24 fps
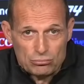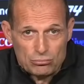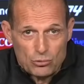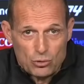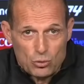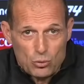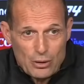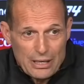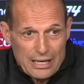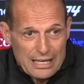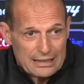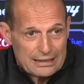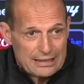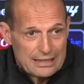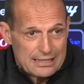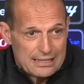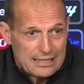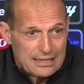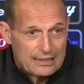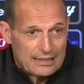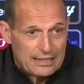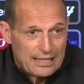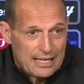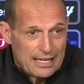
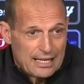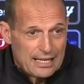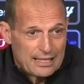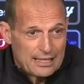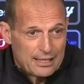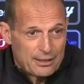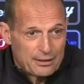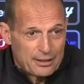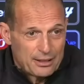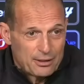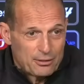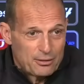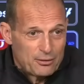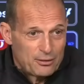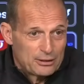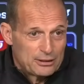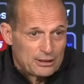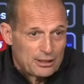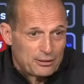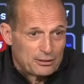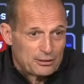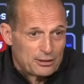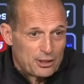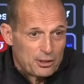47 mm, anni, perché una
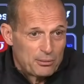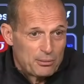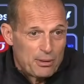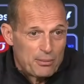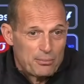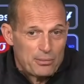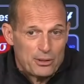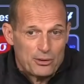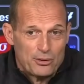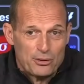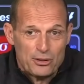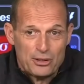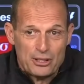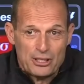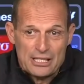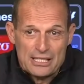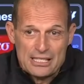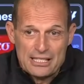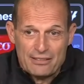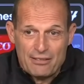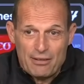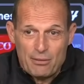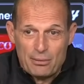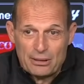volta quando ero bambino io
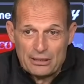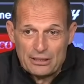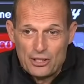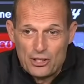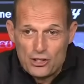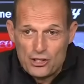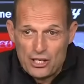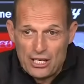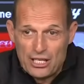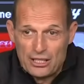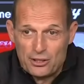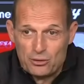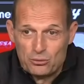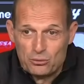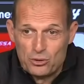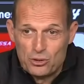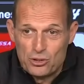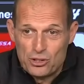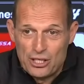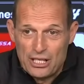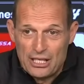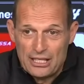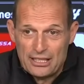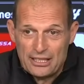iniziavamo a 10 anni,
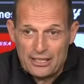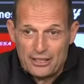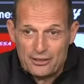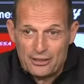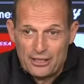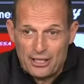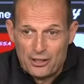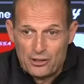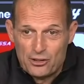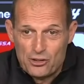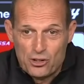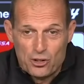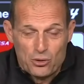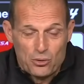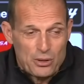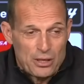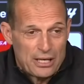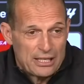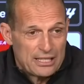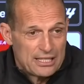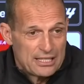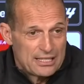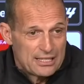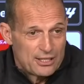11 anni, ora 5
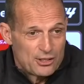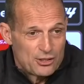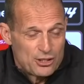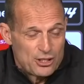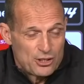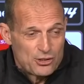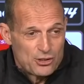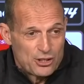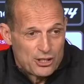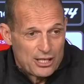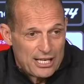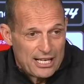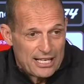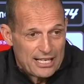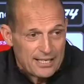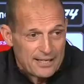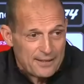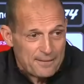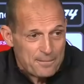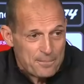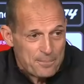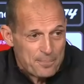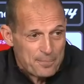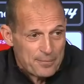anni iniziano già a giocare.
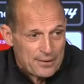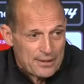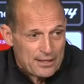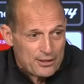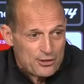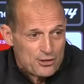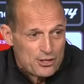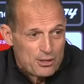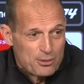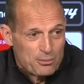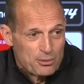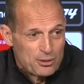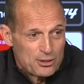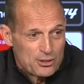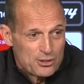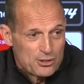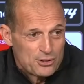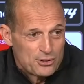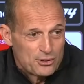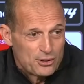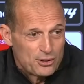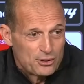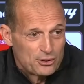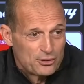Diciamo che
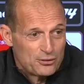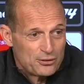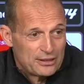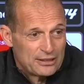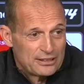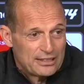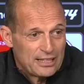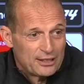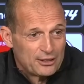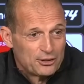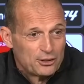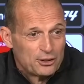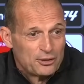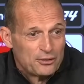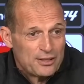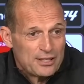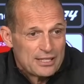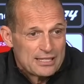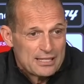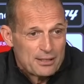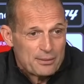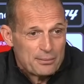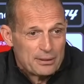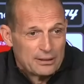sto diventando
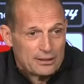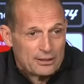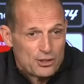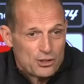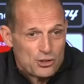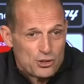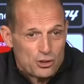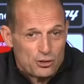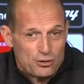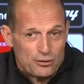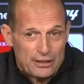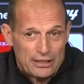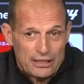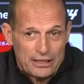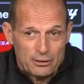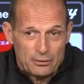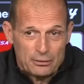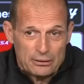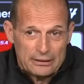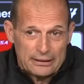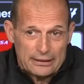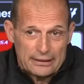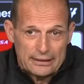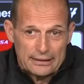diversamente giovane,
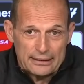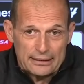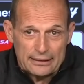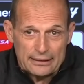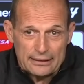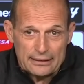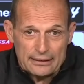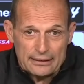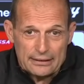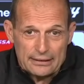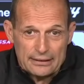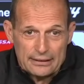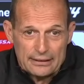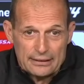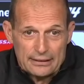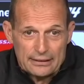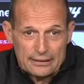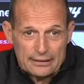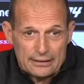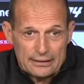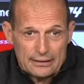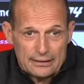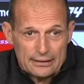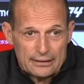quindi
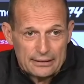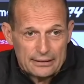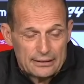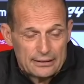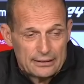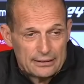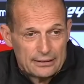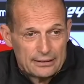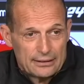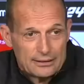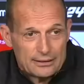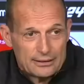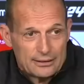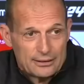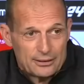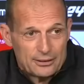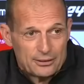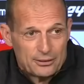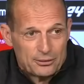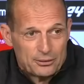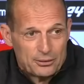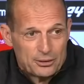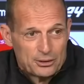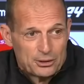
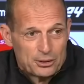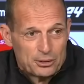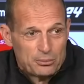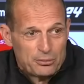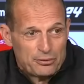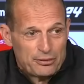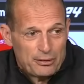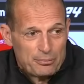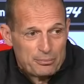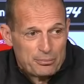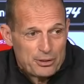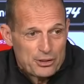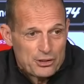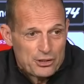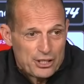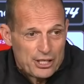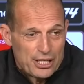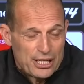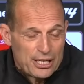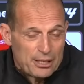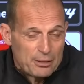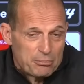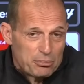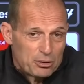eh, questo mi fa
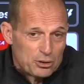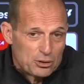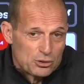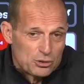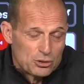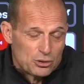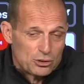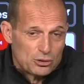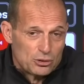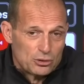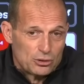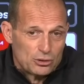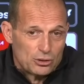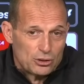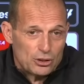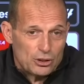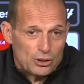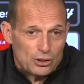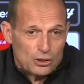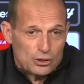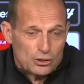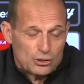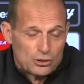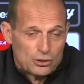piacere e poi sono,
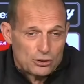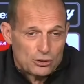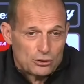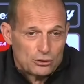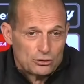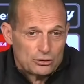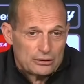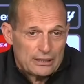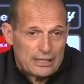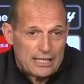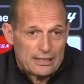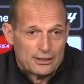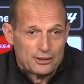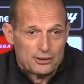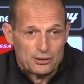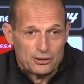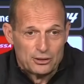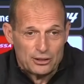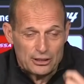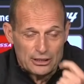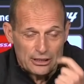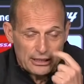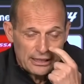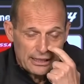sono
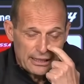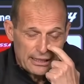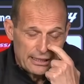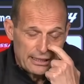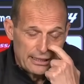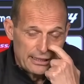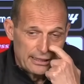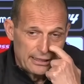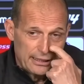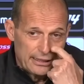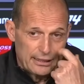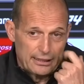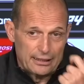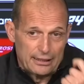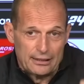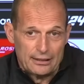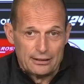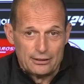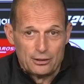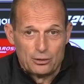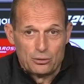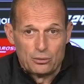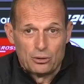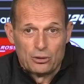contento
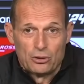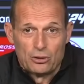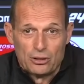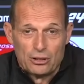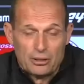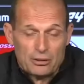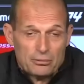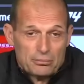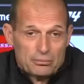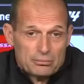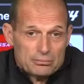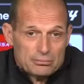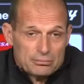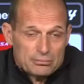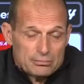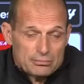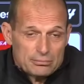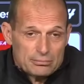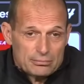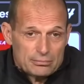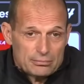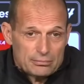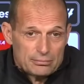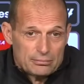eh, di quello che
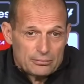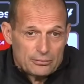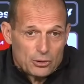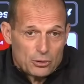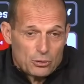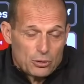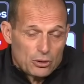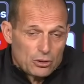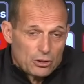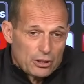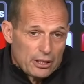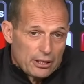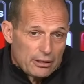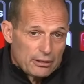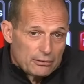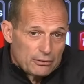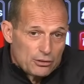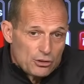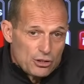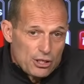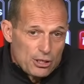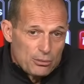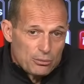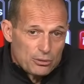mm, di quello che,
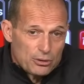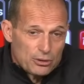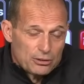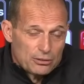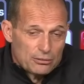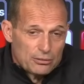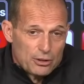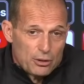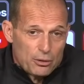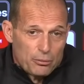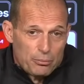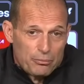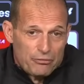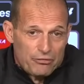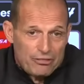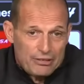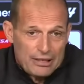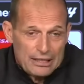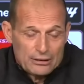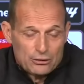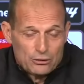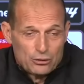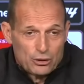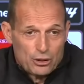diciamo, che ho
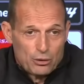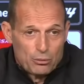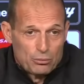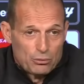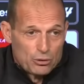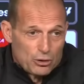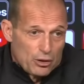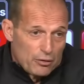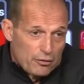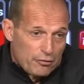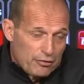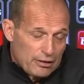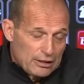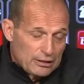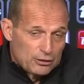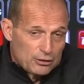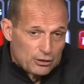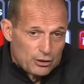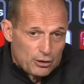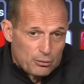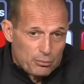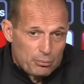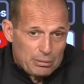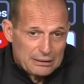fatto, che ho, che ho,
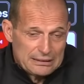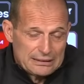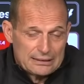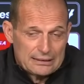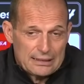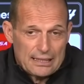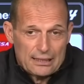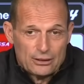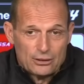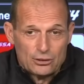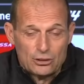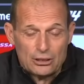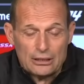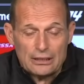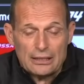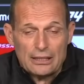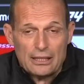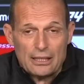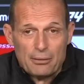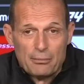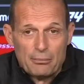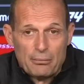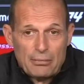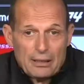fatto, che ho passato,
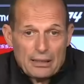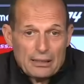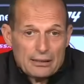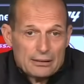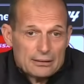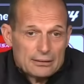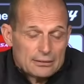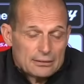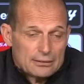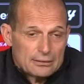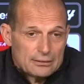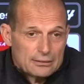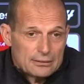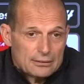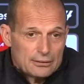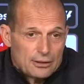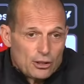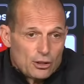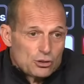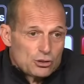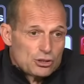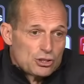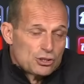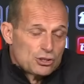ma
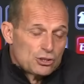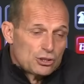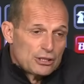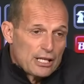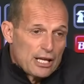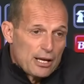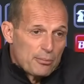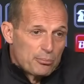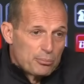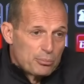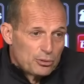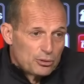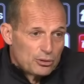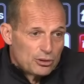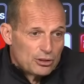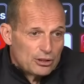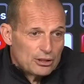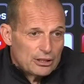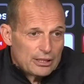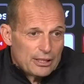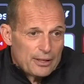nello stesso tempo